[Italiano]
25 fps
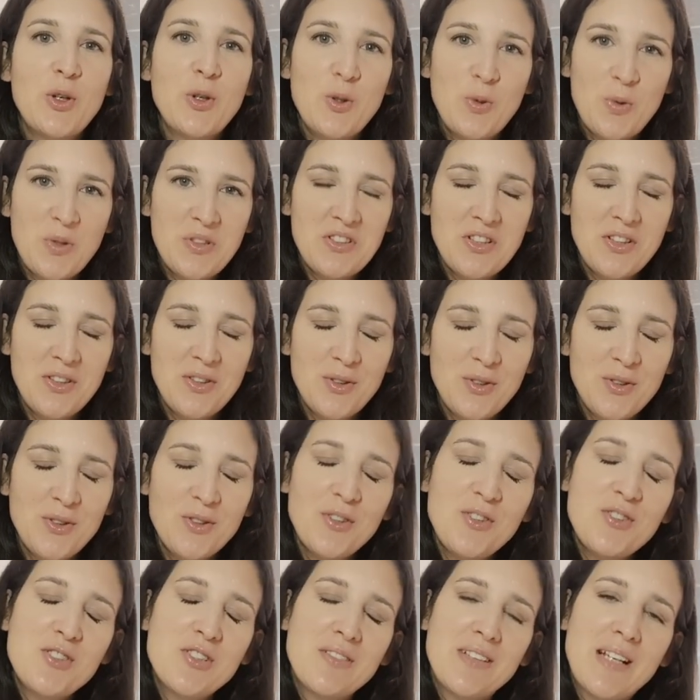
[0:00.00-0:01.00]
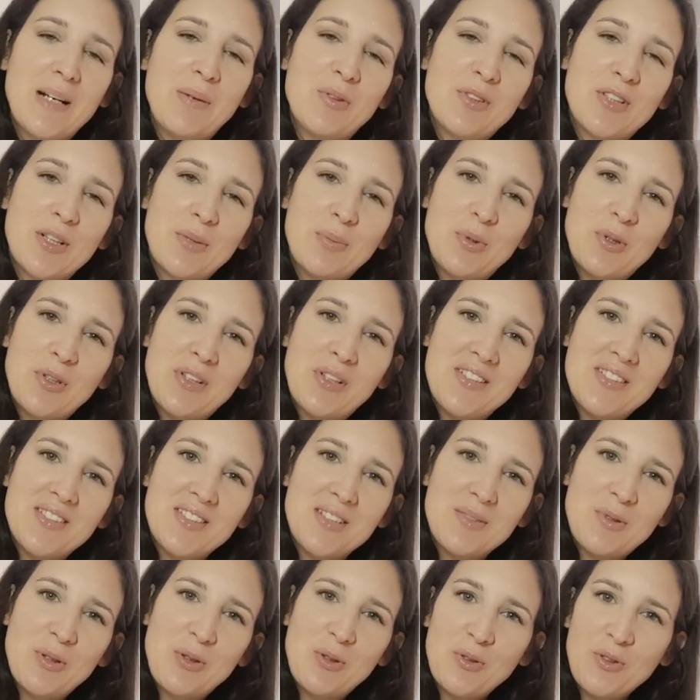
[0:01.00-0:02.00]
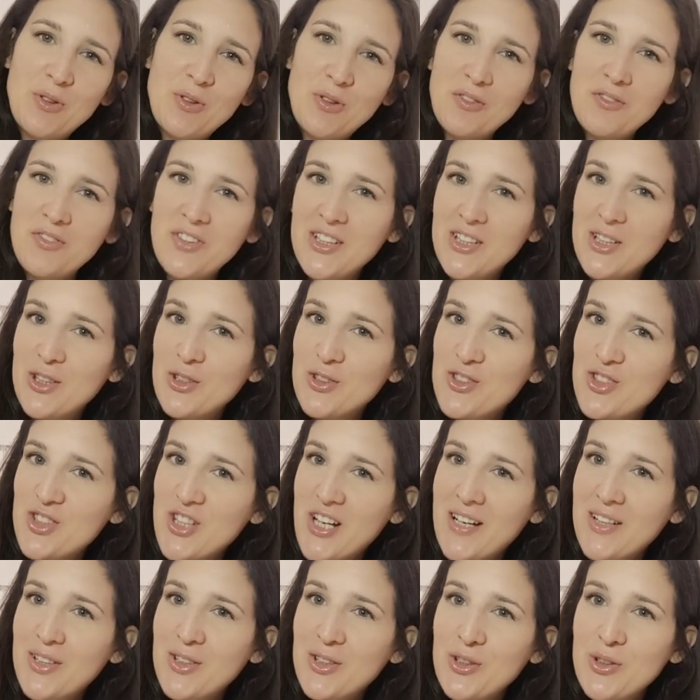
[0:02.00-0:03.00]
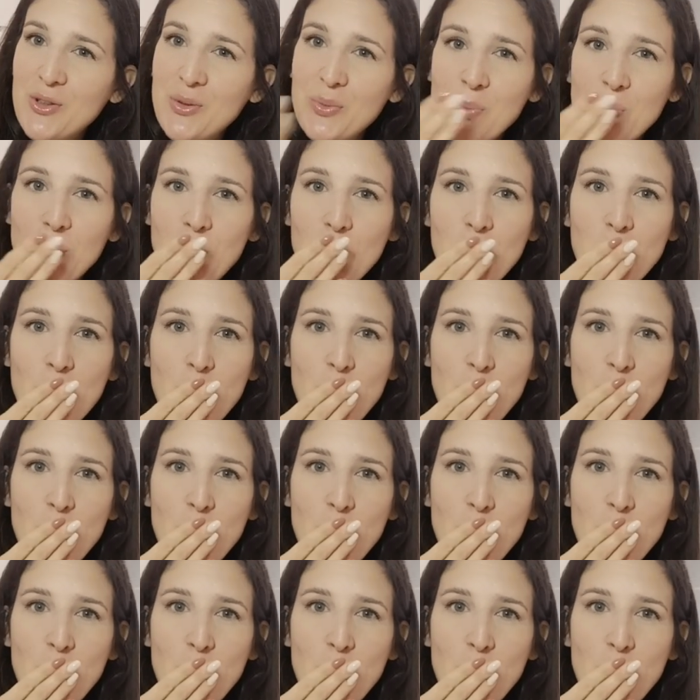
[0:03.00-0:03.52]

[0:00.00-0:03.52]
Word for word: Con questo è tutto, e ci vediamo tra pochissimo con un nuovo video. Ciao!